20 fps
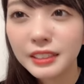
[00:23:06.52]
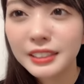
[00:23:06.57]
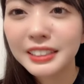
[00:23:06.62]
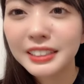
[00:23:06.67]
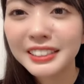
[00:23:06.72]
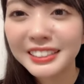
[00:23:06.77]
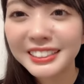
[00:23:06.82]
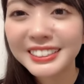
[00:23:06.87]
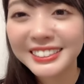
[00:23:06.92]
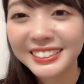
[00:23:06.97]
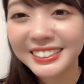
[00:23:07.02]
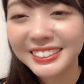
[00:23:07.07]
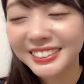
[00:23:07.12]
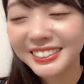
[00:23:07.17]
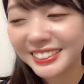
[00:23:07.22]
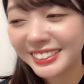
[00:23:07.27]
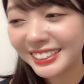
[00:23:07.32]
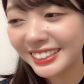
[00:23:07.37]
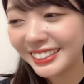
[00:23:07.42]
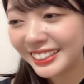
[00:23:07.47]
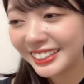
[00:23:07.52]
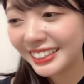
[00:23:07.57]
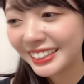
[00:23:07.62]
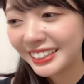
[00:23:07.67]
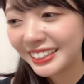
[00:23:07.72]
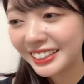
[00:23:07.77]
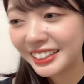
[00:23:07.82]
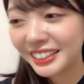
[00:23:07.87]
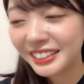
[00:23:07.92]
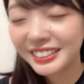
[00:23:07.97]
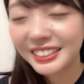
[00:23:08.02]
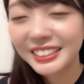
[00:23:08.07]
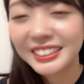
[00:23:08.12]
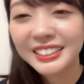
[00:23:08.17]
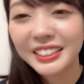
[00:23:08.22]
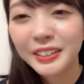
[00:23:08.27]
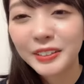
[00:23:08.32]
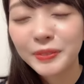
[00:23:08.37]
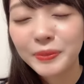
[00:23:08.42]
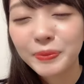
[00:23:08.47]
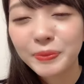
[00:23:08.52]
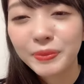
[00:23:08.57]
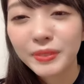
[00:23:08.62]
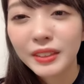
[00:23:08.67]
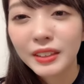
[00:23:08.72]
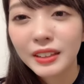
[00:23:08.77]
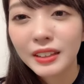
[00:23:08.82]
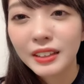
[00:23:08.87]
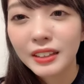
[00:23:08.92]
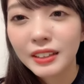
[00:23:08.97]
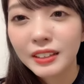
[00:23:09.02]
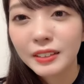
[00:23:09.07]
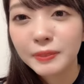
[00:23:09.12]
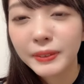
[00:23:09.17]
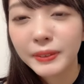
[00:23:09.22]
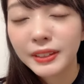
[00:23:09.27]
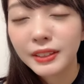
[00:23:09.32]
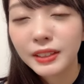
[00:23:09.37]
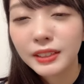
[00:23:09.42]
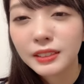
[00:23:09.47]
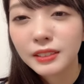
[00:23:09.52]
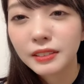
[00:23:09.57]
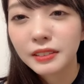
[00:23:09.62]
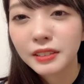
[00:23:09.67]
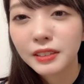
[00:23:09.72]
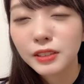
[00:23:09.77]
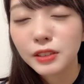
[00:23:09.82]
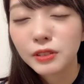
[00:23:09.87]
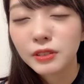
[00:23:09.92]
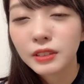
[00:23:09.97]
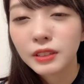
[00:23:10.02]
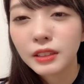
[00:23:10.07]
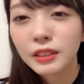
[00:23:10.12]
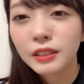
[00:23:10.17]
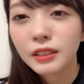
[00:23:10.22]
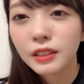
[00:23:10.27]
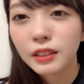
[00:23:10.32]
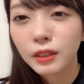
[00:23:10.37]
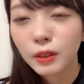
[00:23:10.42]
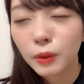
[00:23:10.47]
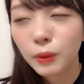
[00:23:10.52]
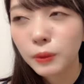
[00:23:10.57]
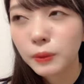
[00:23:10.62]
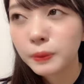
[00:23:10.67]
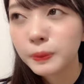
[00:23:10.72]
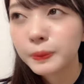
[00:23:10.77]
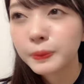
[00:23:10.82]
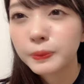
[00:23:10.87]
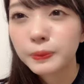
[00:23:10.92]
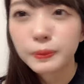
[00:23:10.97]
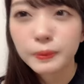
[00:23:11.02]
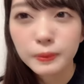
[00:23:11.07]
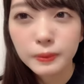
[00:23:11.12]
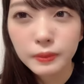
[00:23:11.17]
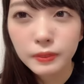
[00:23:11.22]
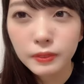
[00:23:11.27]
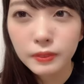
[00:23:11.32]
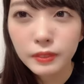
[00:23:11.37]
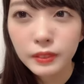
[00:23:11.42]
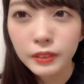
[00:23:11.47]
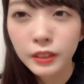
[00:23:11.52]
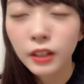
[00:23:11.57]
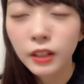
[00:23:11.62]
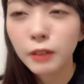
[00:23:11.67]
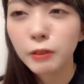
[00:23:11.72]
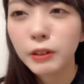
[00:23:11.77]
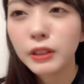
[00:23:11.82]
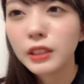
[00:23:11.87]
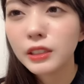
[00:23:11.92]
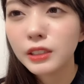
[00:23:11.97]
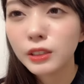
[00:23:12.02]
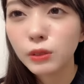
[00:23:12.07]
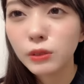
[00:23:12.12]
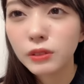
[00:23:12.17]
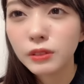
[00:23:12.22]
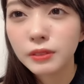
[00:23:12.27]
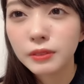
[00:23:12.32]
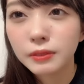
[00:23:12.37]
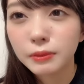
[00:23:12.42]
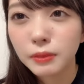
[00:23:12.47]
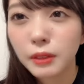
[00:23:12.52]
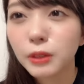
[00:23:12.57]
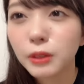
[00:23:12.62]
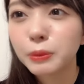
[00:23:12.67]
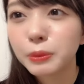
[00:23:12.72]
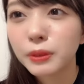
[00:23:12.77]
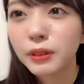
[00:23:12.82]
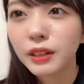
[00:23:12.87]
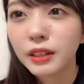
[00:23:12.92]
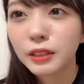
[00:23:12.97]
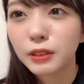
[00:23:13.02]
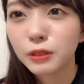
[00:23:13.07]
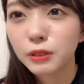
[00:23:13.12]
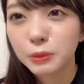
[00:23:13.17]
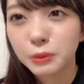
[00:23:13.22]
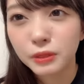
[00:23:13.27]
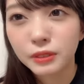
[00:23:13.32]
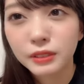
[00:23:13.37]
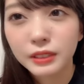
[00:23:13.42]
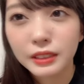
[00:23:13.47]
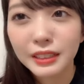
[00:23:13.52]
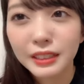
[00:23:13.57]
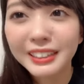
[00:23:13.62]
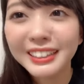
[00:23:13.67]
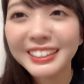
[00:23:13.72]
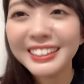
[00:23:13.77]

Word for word: そうそうそうなんか全然マイナスな感じはないんだけどただ私のあのプライドの問題